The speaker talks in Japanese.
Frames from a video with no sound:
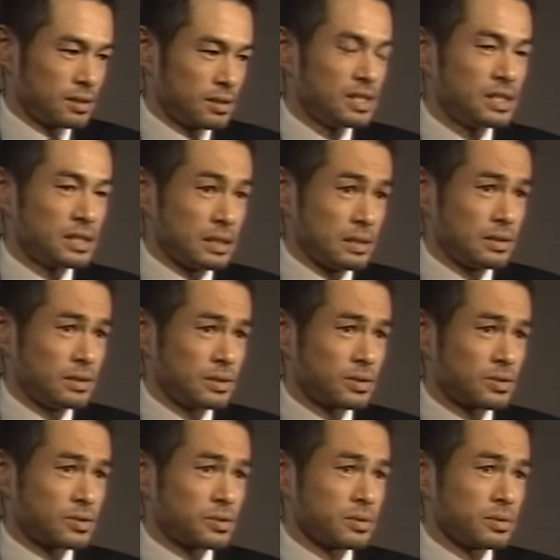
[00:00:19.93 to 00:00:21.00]
に
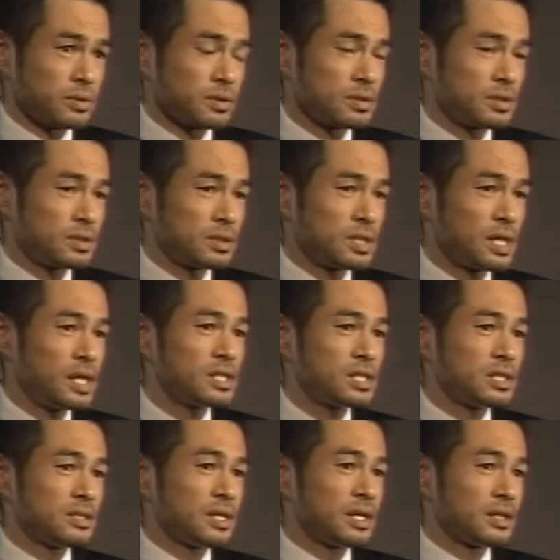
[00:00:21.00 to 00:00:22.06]
その精
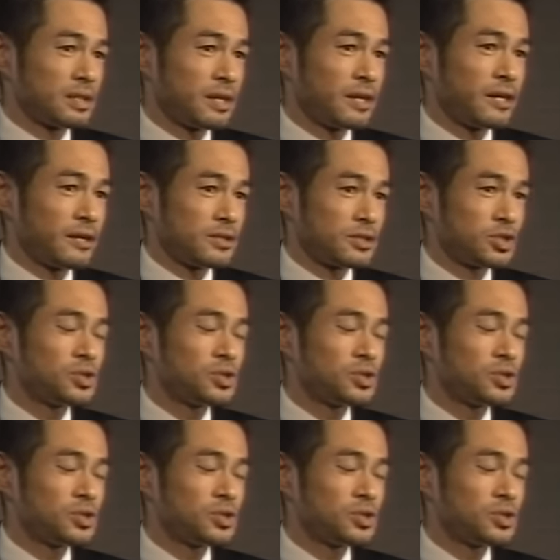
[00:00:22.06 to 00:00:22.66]
神なんて